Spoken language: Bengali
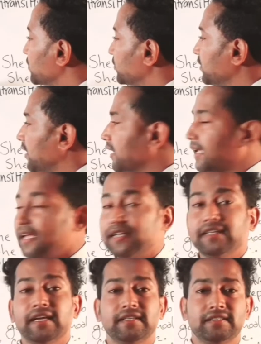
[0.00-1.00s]
সুতরাং
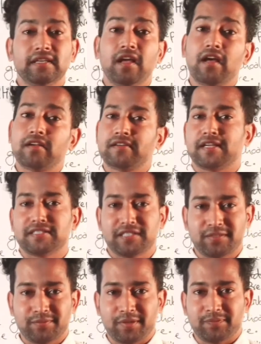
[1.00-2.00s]
এটি একটি
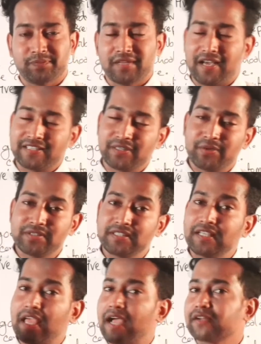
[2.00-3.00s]
ট্রানজেটিভ ভার্ব আশা
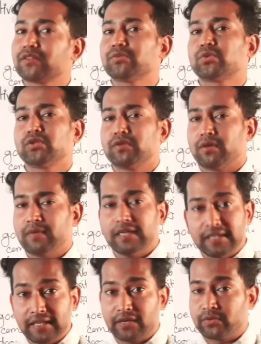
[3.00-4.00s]
করছি একদম সুন্দরভাবে
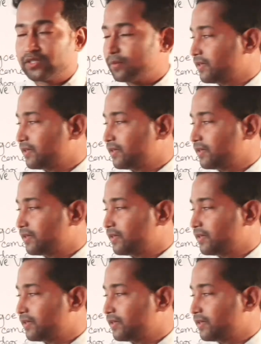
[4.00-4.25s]
ক্লিয়ার করতে